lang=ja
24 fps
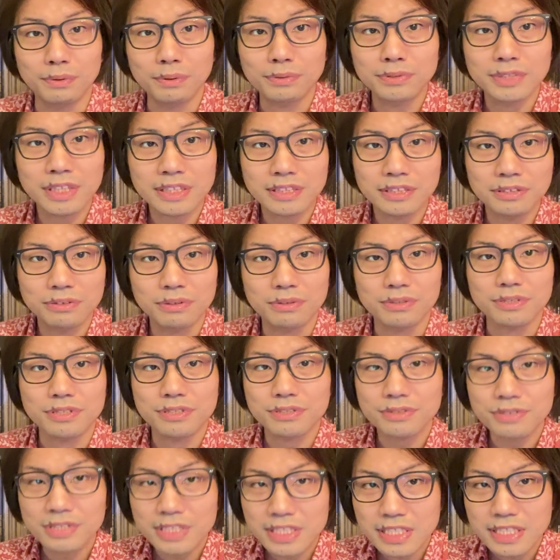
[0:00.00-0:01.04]
ろくがつの
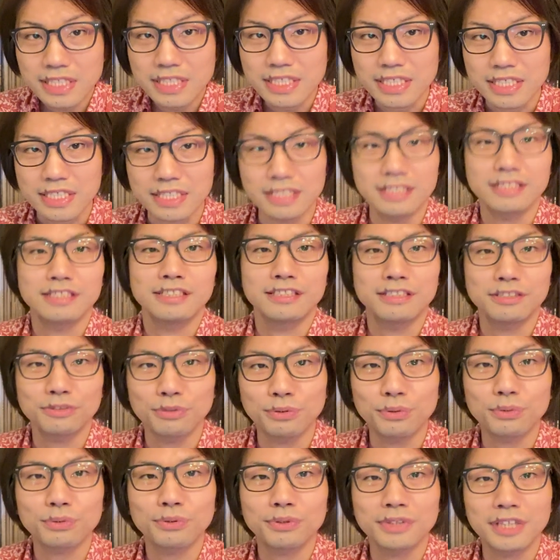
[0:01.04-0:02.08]
じゅうににちと
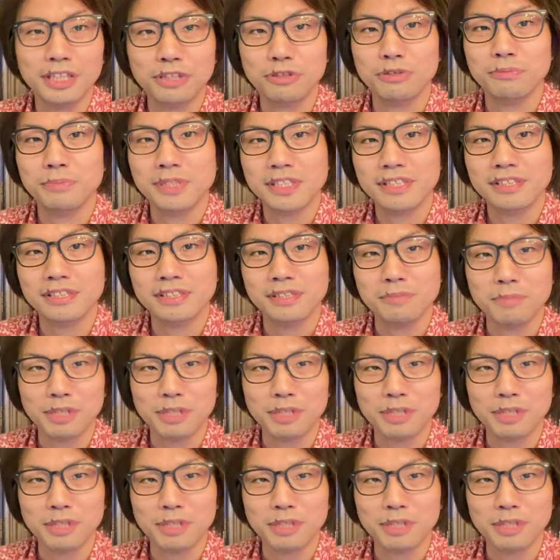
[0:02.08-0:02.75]
いうことになっております。